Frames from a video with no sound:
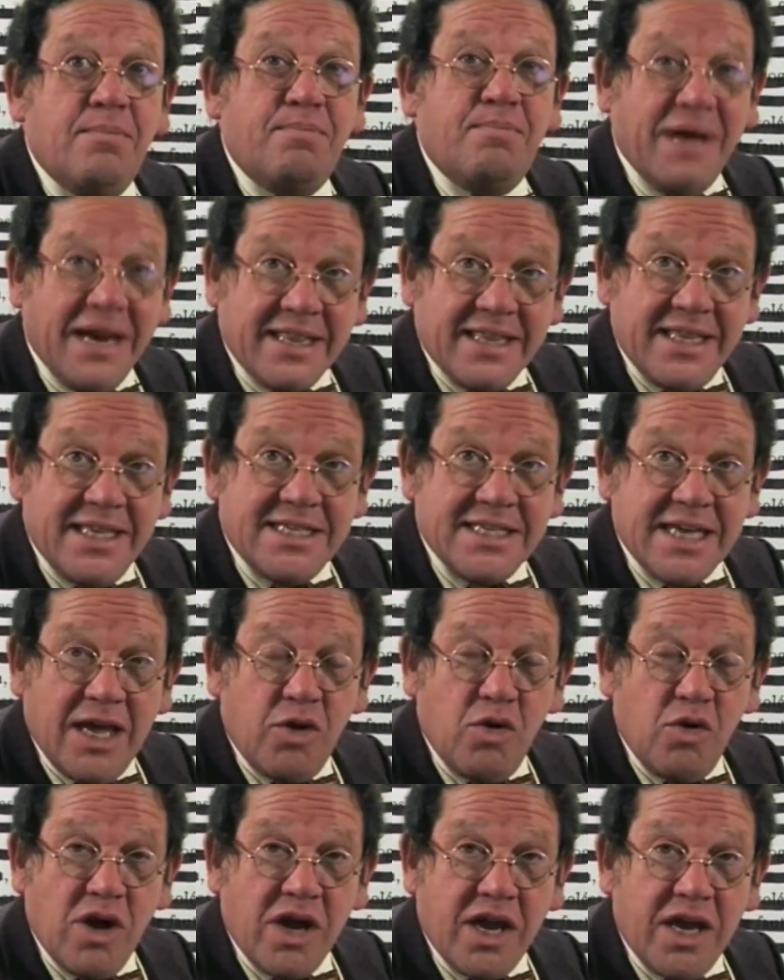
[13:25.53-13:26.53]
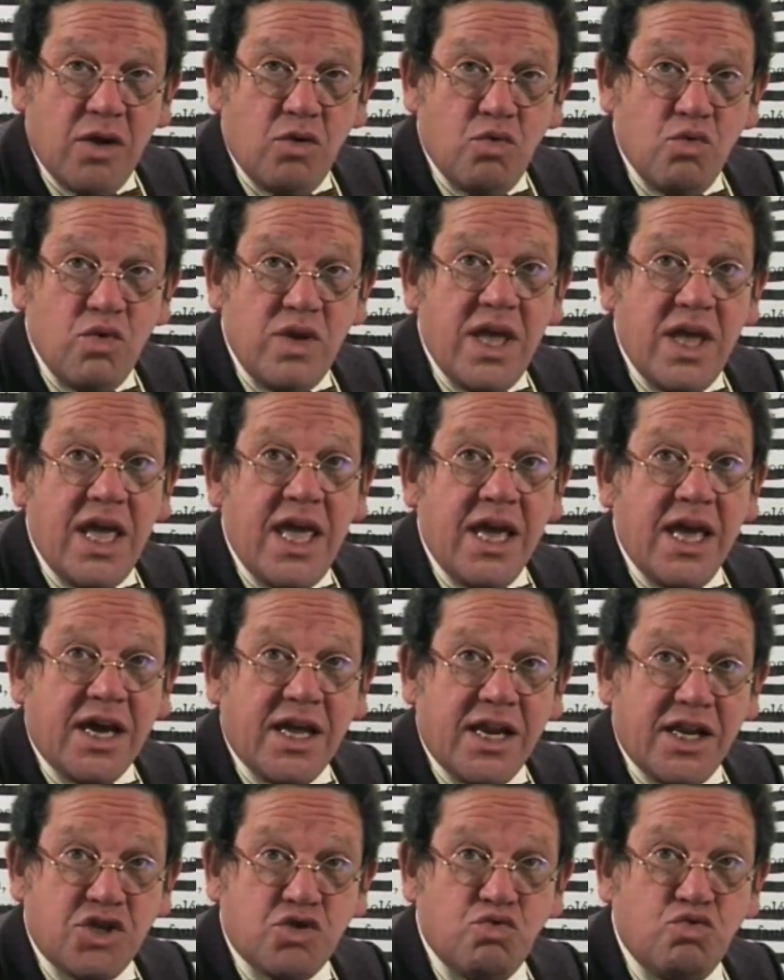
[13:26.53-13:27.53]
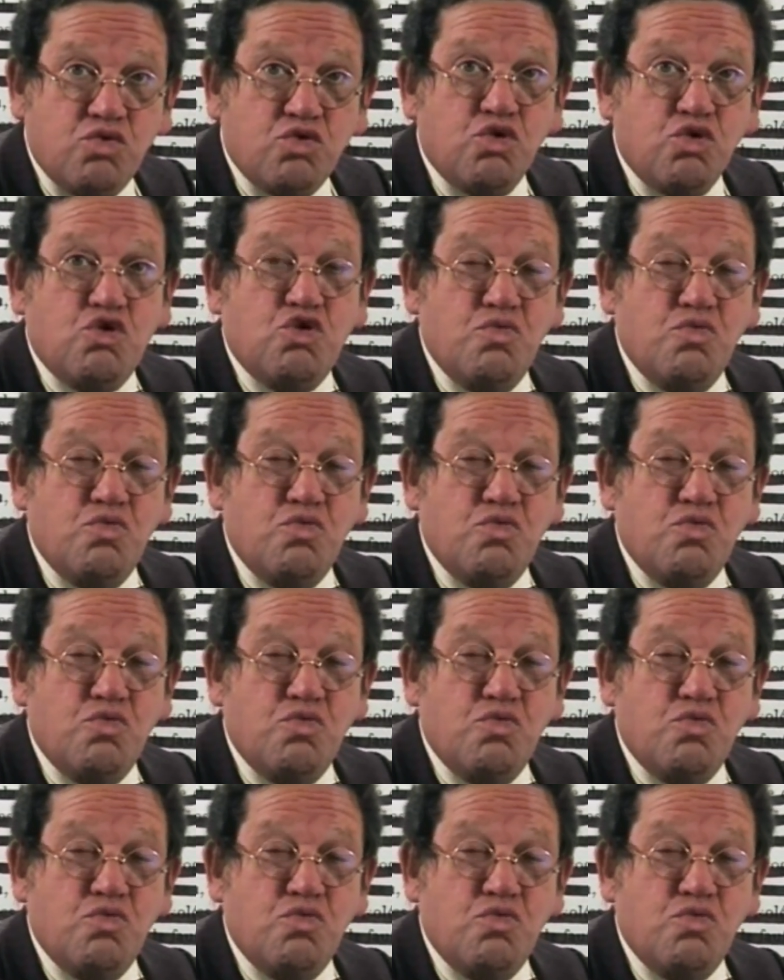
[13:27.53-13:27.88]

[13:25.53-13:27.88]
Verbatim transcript: partigiano anche lui e cresciuto